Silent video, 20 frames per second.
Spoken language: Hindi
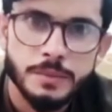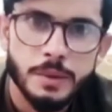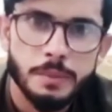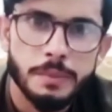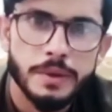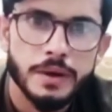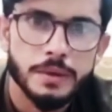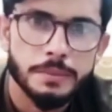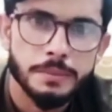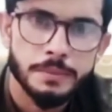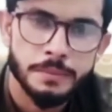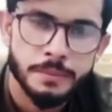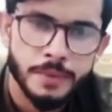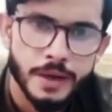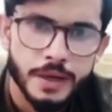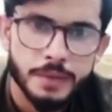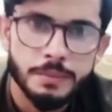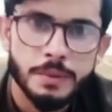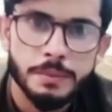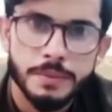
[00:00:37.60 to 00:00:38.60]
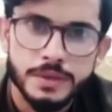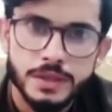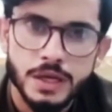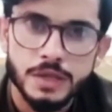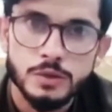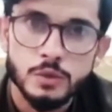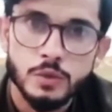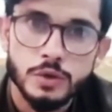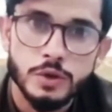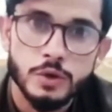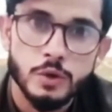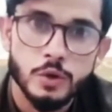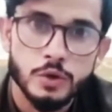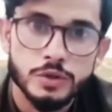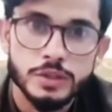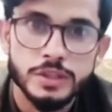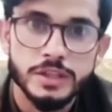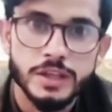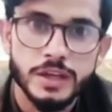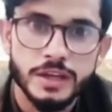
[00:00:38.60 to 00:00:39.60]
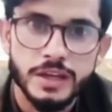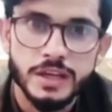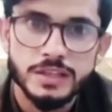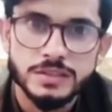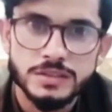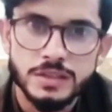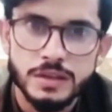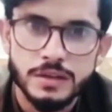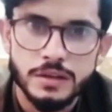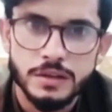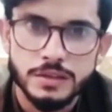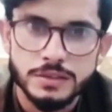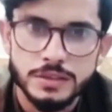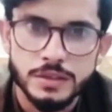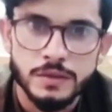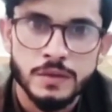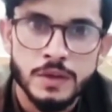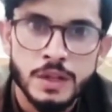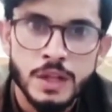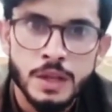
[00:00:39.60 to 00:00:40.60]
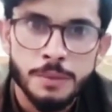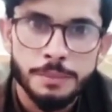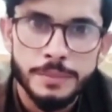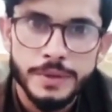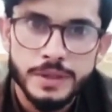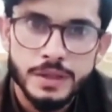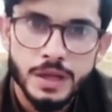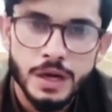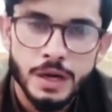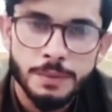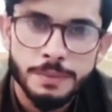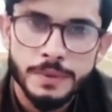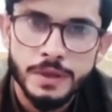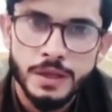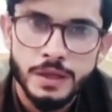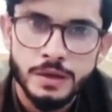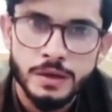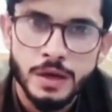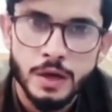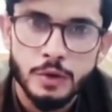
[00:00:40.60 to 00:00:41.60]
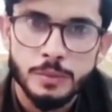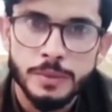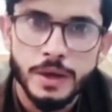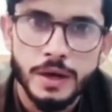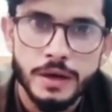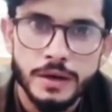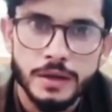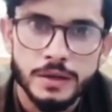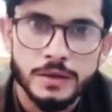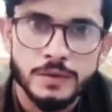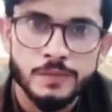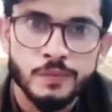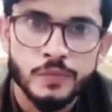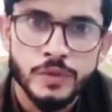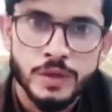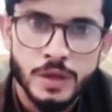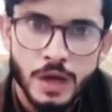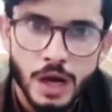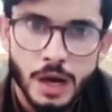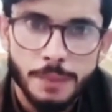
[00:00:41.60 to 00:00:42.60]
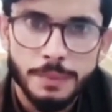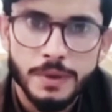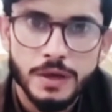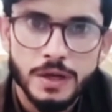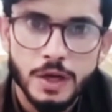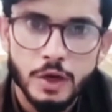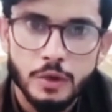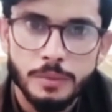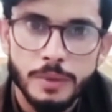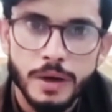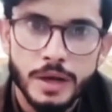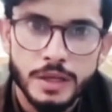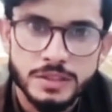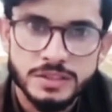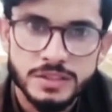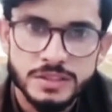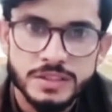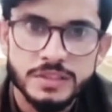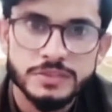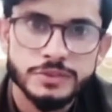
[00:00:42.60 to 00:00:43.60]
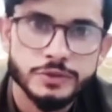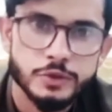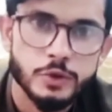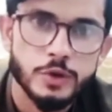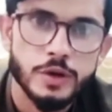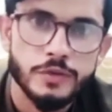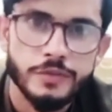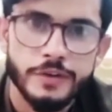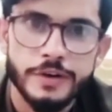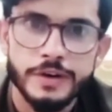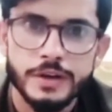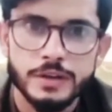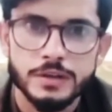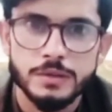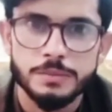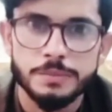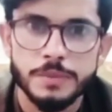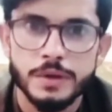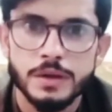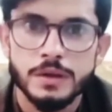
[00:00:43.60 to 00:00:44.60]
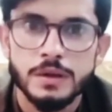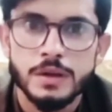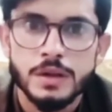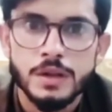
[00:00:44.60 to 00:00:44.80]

के बारे में बता दूँ कि होती क्या कैश ट्रांजेक्शन मीन आपने एक कारोबार है आपका कारोबार है जनरल स्टोर है फॉर एग्जांपल